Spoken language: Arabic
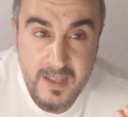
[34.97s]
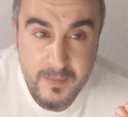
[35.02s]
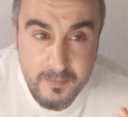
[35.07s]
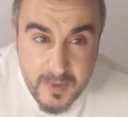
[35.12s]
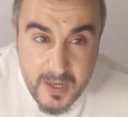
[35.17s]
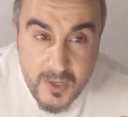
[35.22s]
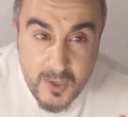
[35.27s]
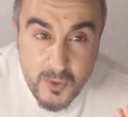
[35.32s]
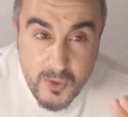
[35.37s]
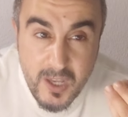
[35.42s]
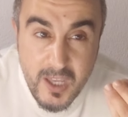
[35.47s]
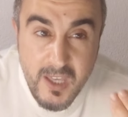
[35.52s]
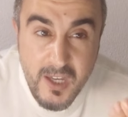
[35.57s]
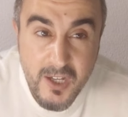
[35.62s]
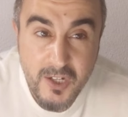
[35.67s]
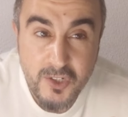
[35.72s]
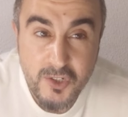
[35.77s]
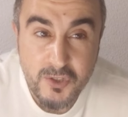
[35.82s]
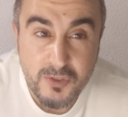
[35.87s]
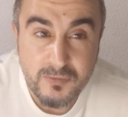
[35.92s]
منه
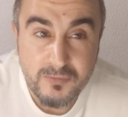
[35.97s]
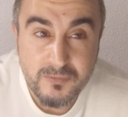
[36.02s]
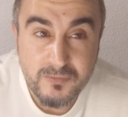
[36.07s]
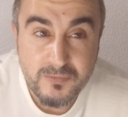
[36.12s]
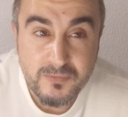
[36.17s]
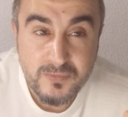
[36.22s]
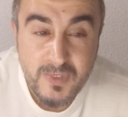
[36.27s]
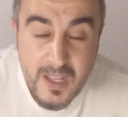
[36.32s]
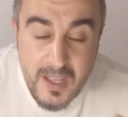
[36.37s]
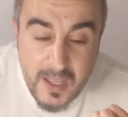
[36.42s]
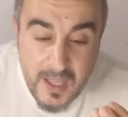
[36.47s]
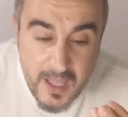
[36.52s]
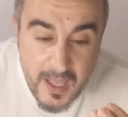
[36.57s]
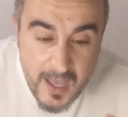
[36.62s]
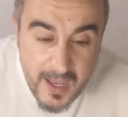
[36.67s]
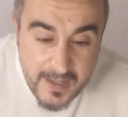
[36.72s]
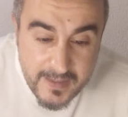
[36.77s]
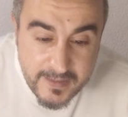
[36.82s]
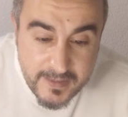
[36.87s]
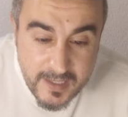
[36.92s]
كيخرجوا
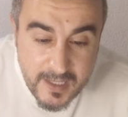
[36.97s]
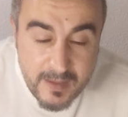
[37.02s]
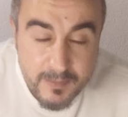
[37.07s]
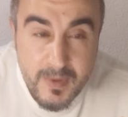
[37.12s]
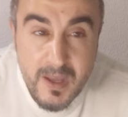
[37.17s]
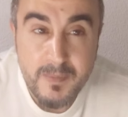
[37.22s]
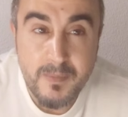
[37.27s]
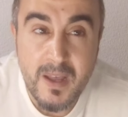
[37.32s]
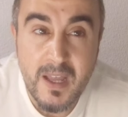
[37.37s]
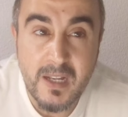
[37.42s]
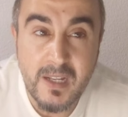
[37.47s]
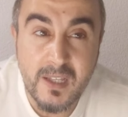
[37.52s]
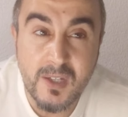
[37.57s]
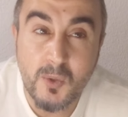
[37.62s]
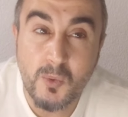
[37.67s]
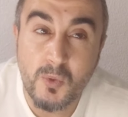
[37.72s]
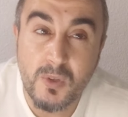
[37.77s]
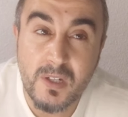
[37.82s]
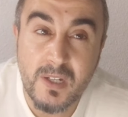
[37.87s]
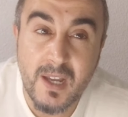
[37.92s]
هاد
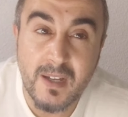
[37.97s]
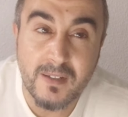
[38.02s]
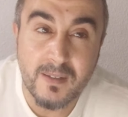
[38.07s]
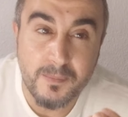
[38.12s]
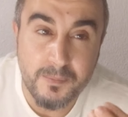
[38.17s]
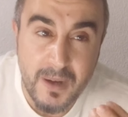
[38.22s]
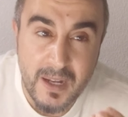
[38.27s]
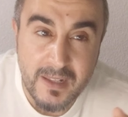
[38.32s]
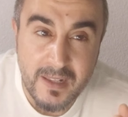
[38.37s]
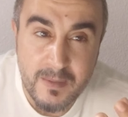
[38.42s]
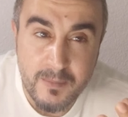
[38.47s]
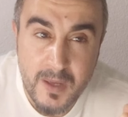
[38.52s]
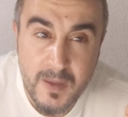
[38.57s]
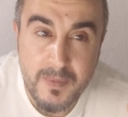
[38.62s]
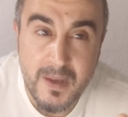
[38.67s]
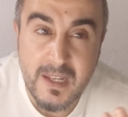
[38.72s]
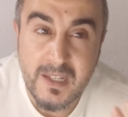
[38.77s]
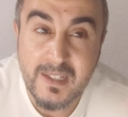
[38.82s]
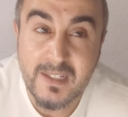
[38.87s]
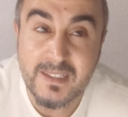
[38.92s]
المبالغ ولا بعض
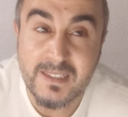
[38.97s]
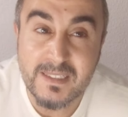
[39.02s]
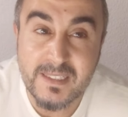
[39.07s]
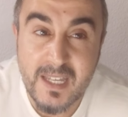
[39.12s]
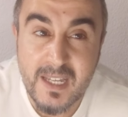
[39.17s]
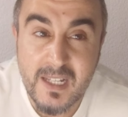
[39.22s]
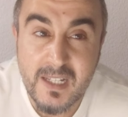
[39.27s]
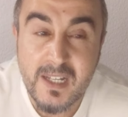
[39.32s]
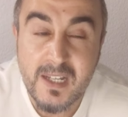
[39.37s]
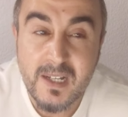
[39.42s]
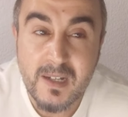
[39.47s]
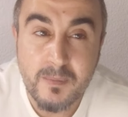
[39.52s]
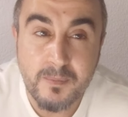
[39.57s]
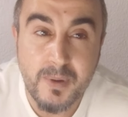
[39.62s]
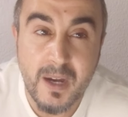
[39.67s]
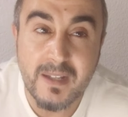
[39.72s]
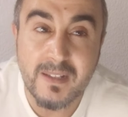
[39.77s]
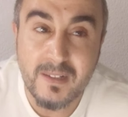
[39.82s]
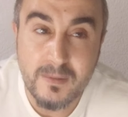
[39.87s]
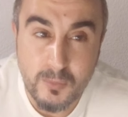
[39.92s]
المبالغ ديال
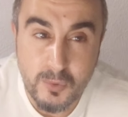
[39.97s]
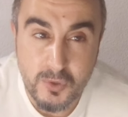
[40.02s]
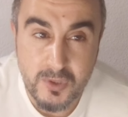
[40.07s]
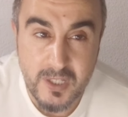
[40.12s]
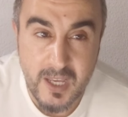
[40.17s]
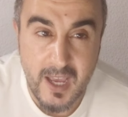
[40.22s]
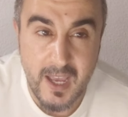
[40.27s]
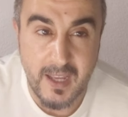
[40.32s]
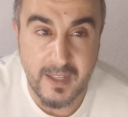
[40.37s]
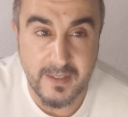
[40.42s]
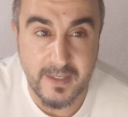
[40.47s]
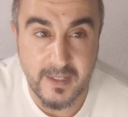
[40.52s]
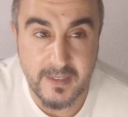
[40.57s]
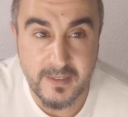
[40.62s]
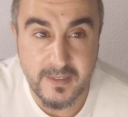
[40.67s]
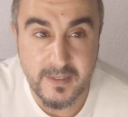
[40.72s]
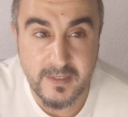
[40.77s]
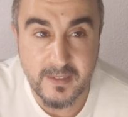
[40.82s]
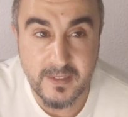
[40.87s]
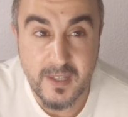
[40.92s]
بعض
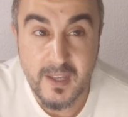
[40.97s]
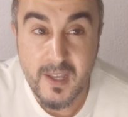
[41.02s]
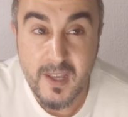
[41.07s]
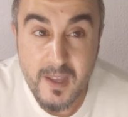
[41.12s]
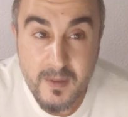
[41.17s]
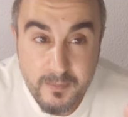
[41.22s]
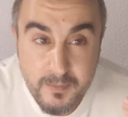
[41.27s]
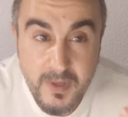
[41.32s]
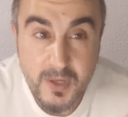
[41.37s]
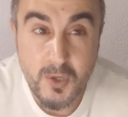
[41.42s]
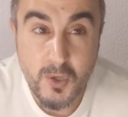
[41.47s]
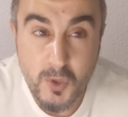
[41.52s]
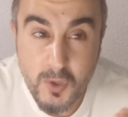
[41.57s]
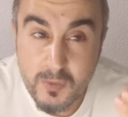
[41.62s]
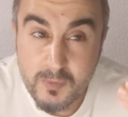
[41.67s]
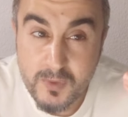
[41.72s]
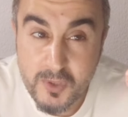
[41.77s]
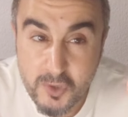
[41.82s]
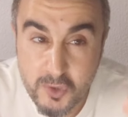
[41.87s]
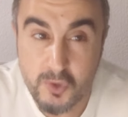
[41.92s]
المساعدات
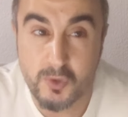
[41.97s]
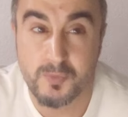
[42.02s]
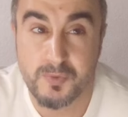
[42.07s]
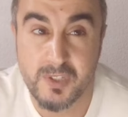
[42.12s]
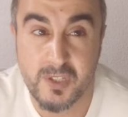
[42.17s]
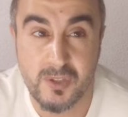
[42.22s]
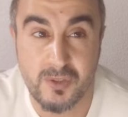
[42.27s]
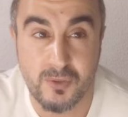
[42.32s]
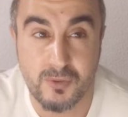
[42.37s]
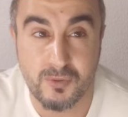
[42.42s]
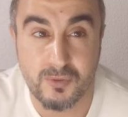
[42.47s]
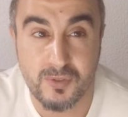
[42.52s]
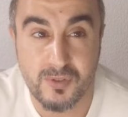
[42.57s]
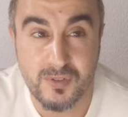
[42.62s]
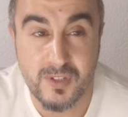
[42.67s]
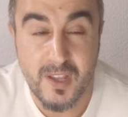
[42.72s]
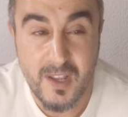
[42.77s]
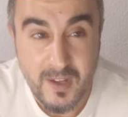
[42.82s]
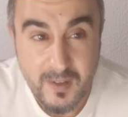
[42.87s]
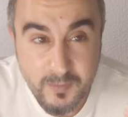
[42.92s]
منهم
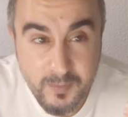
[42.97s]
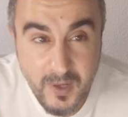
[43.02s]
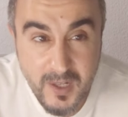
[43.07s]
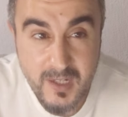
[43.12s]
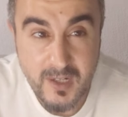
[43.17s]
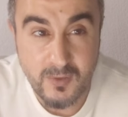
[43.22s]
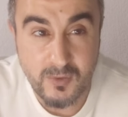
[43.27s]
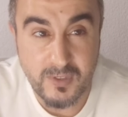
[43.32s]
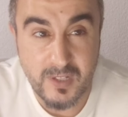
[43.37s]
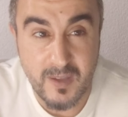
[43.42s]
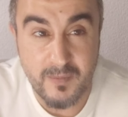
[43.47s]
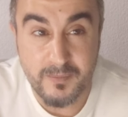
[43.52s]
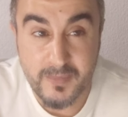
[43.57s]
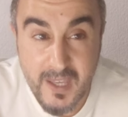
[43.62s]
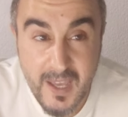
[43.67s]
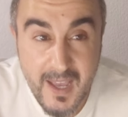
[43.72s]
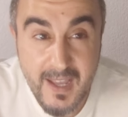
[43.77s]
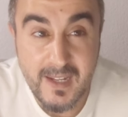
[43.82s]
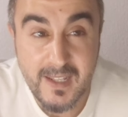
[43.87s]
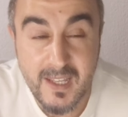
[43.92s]
سوبسيديوس بالي ولد عمي
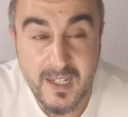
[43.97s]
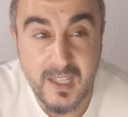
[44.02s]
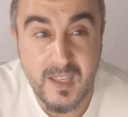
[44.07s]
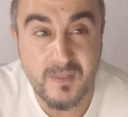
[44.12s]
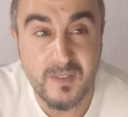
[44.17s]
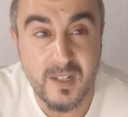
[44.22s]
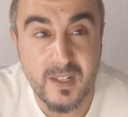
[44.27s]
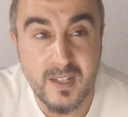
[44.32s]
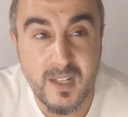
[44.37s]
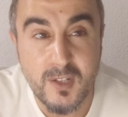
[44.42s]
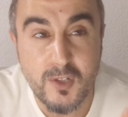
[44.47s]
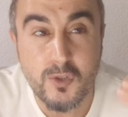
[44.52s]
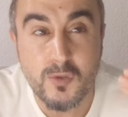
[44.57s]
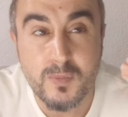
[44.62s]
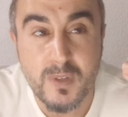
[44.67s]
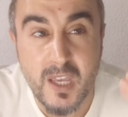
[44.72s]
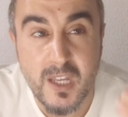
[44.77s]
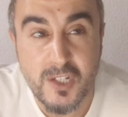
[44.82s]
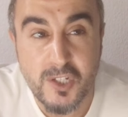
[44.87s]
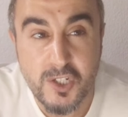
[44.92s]
حاليا كيف قلنا
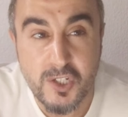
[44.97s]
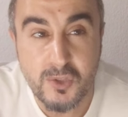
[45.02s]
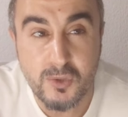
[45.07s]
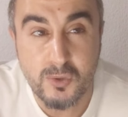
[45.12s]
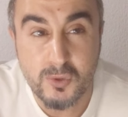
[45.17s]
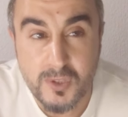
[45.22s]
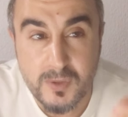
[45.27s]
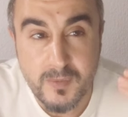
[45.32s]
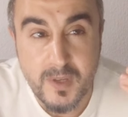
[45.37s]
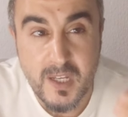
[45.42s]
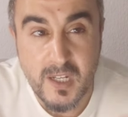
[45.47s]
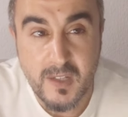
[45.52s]
لكم كنشدو 80%